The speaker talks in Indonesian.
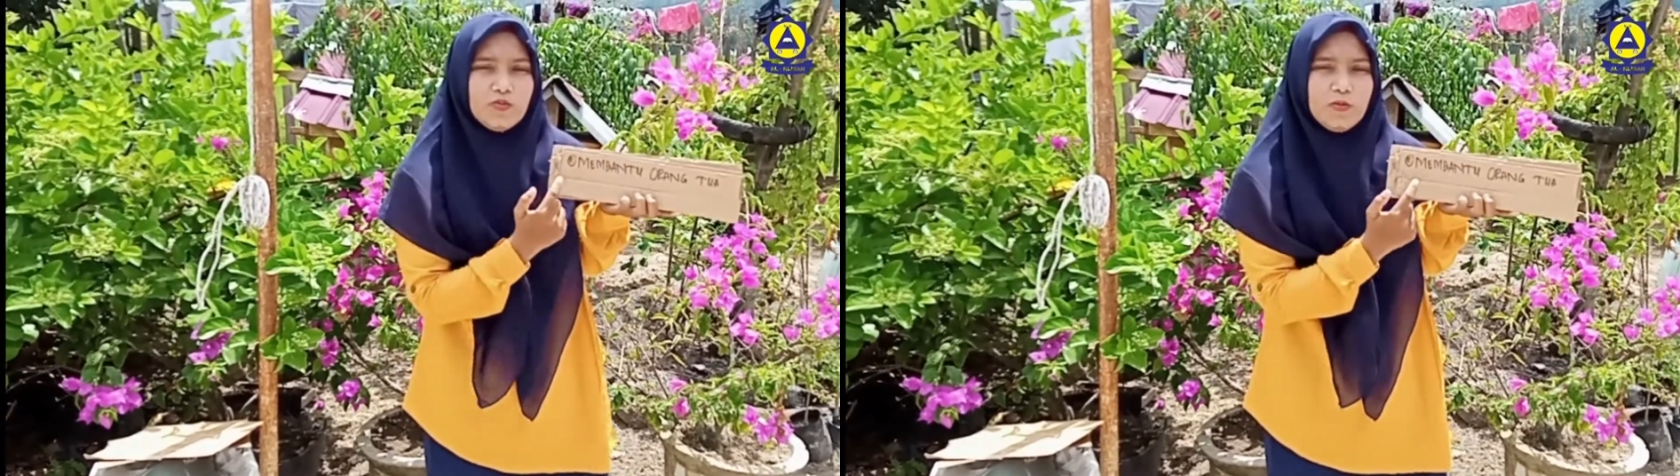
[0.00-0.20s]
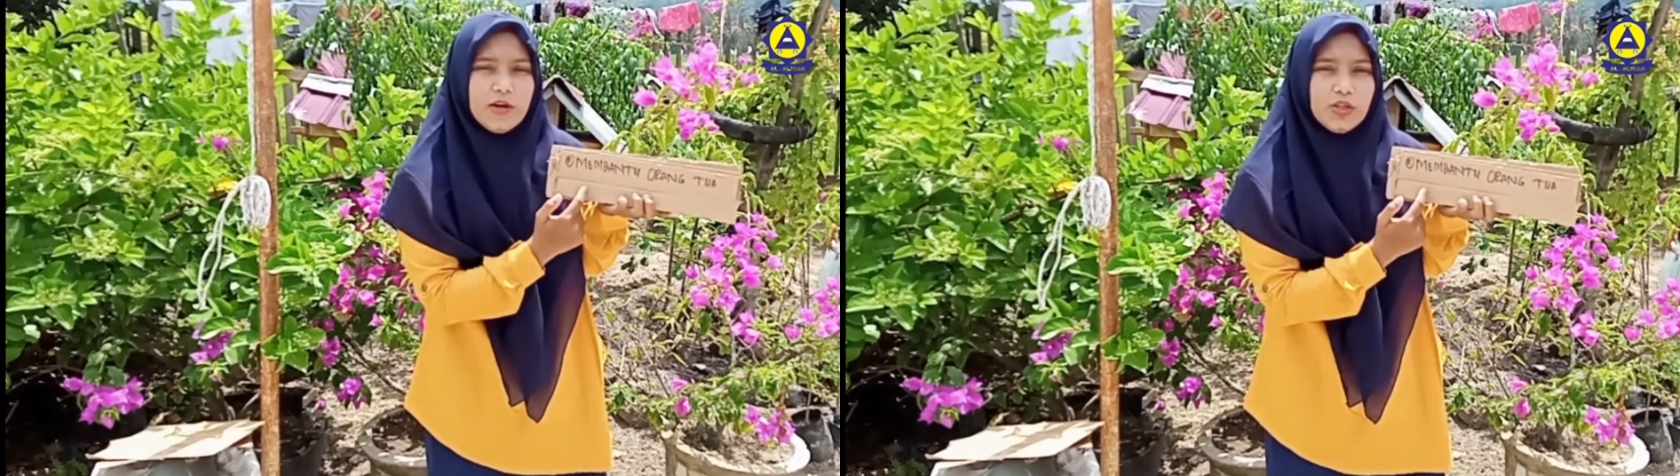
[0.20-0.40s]

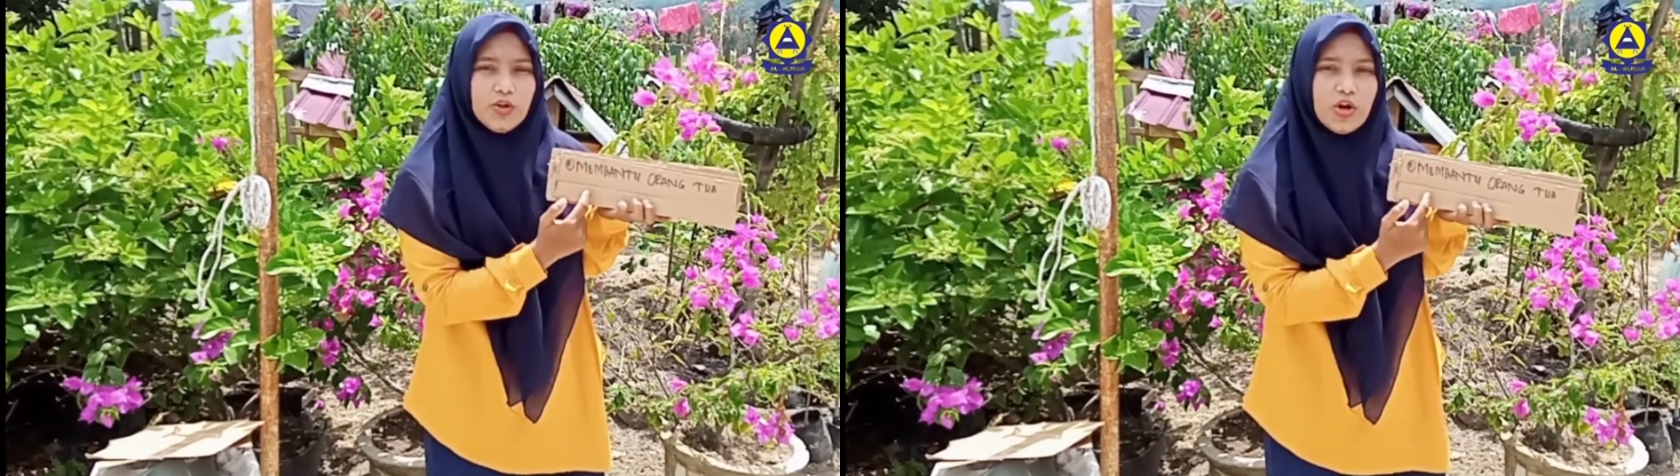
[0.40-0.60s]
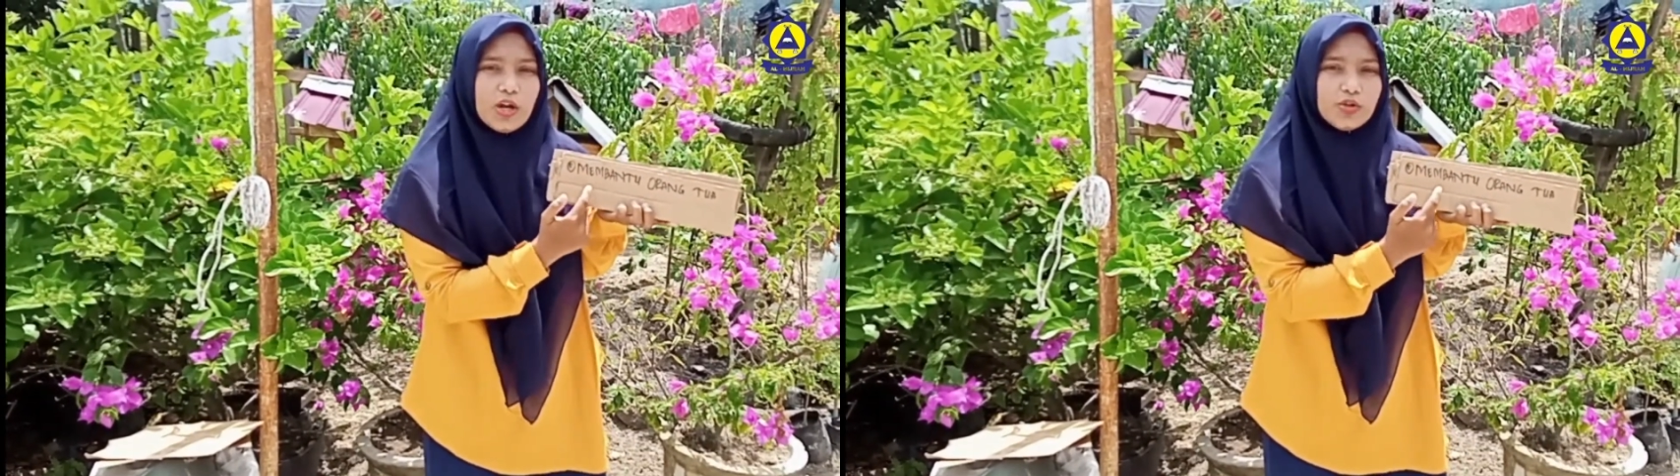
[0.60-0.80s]
membantu
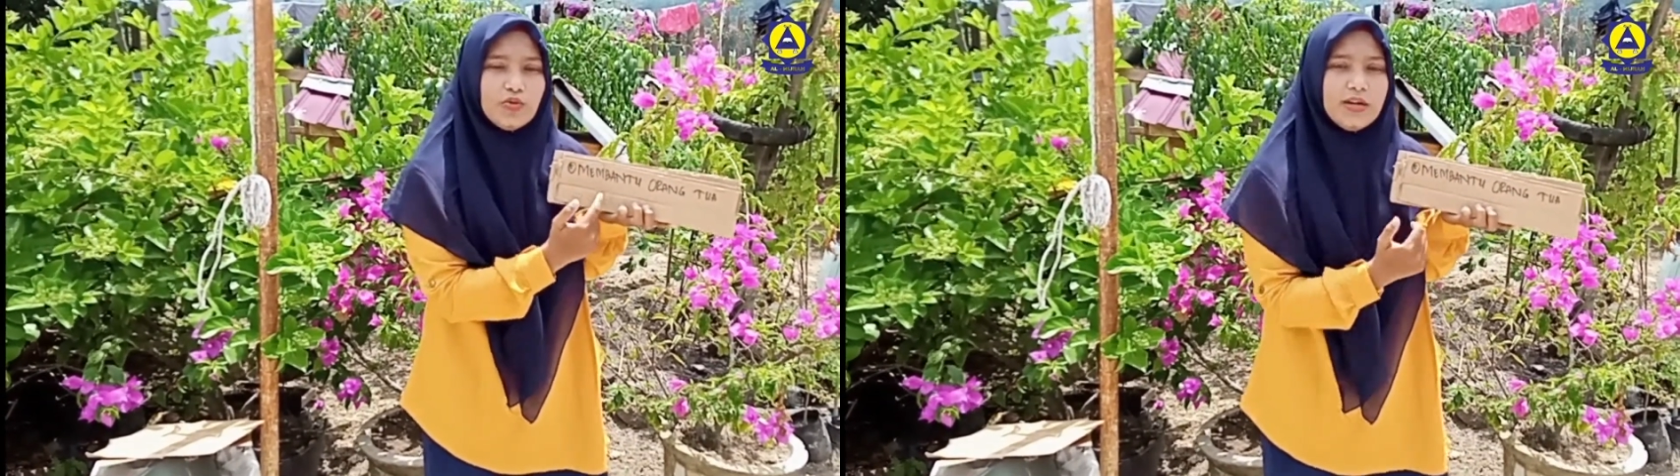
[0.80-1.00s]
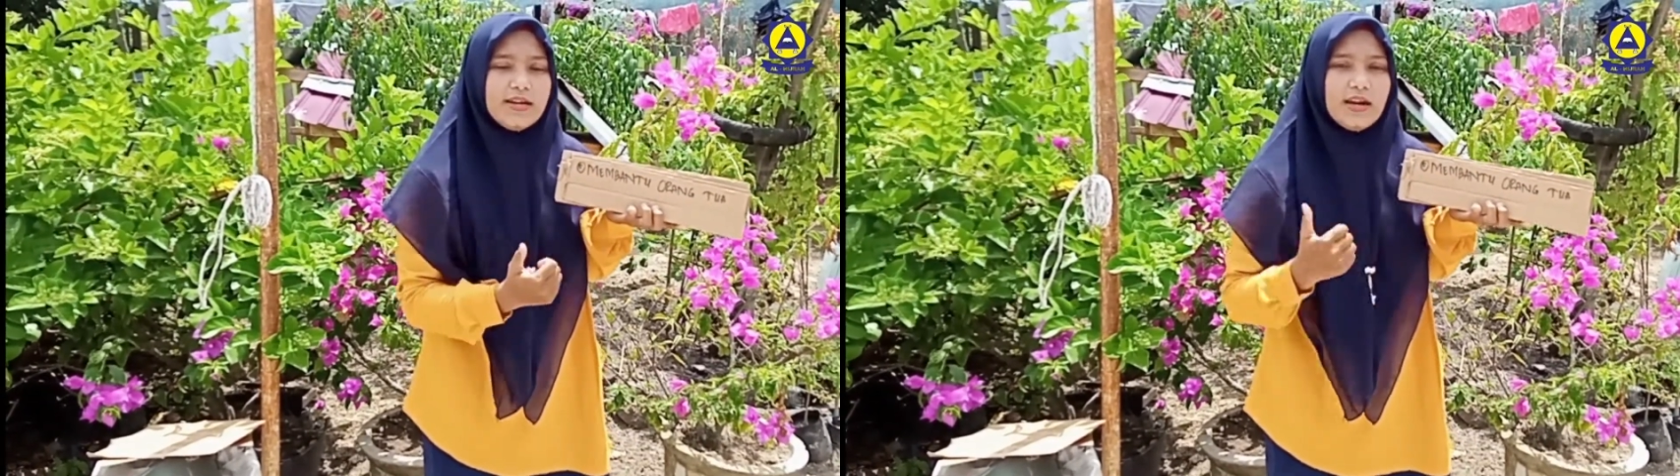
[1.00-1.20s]
orang
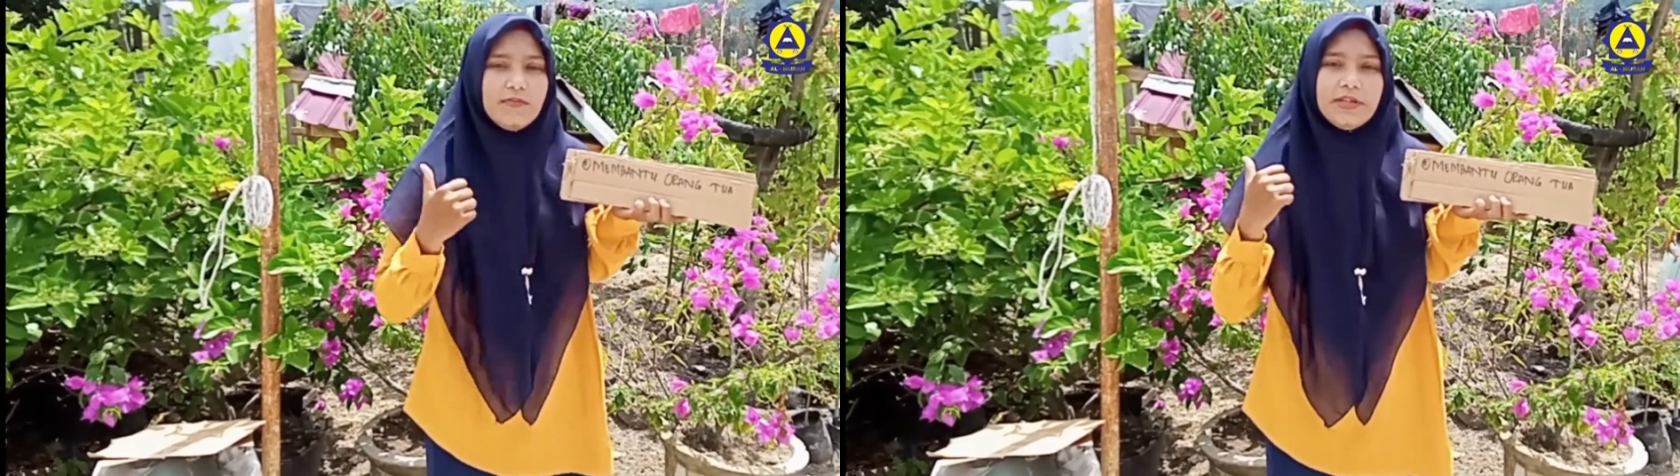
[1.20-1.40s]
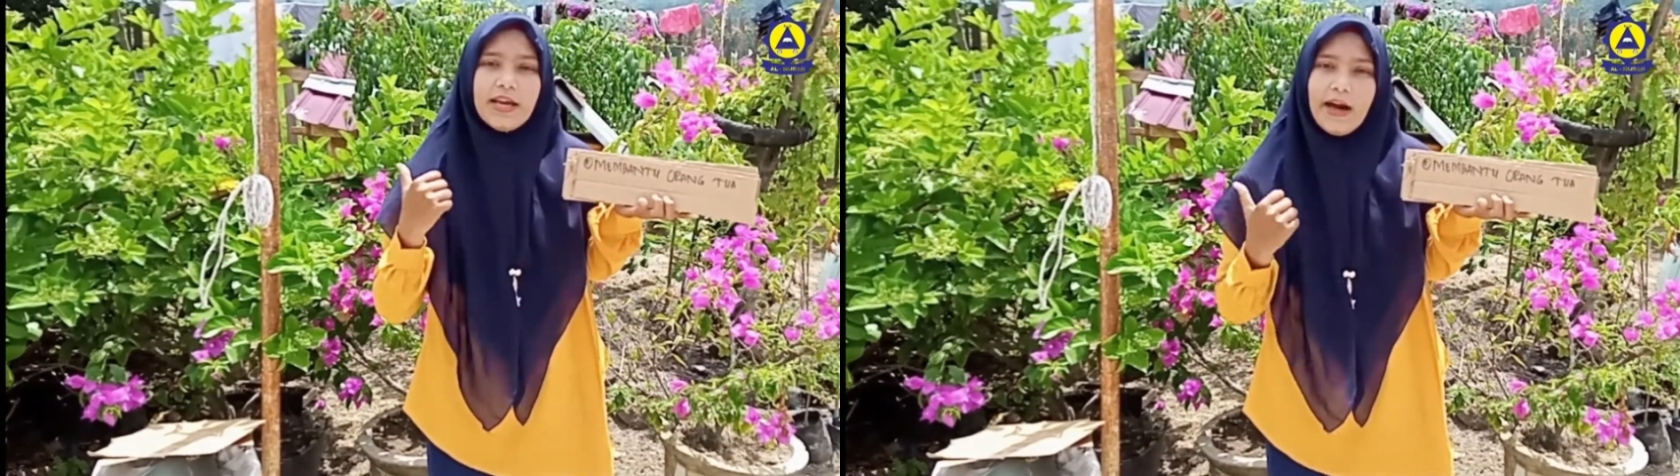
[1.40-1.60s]
tua dengan
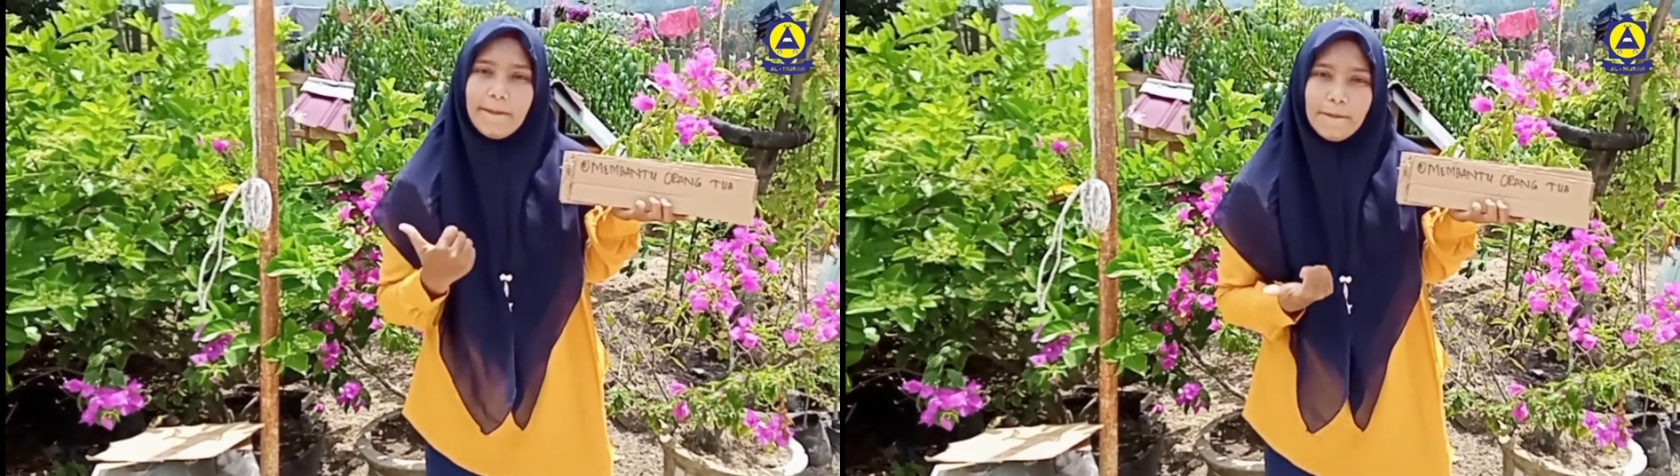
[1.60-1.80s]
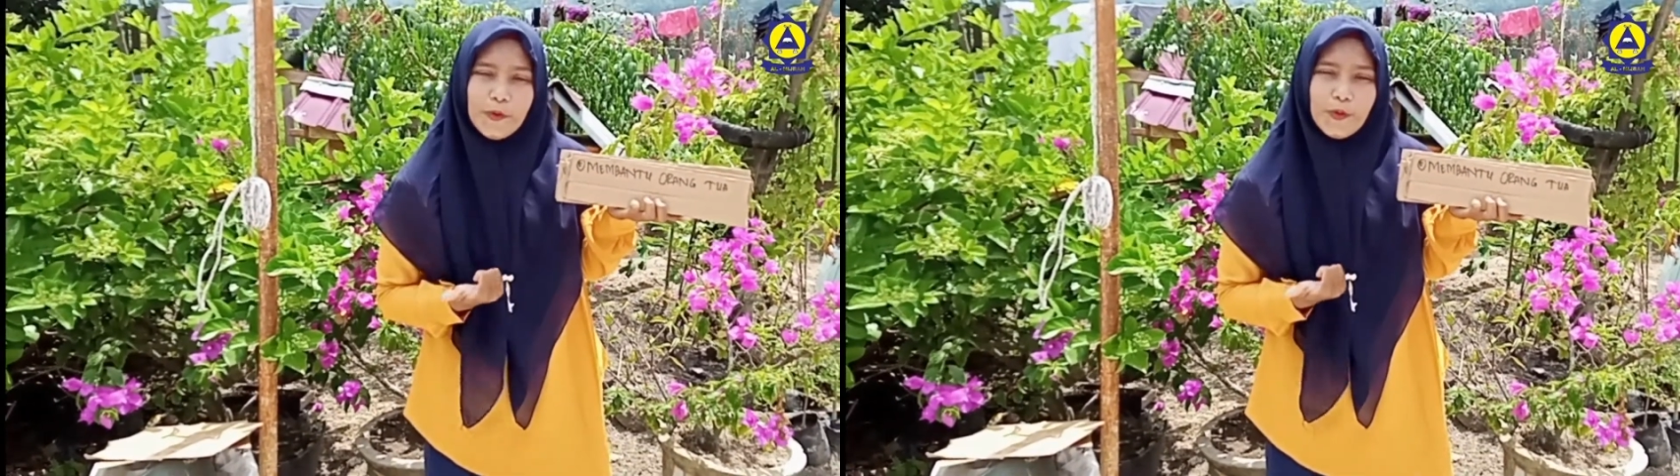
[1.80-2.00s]

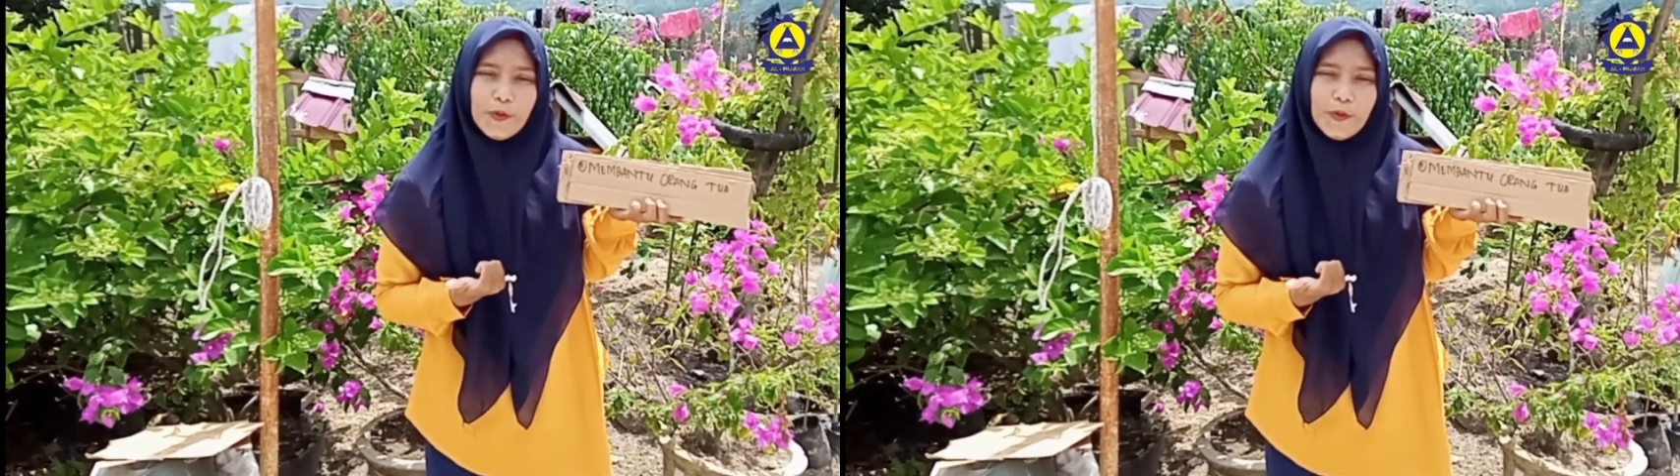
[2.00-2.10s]
menyapu,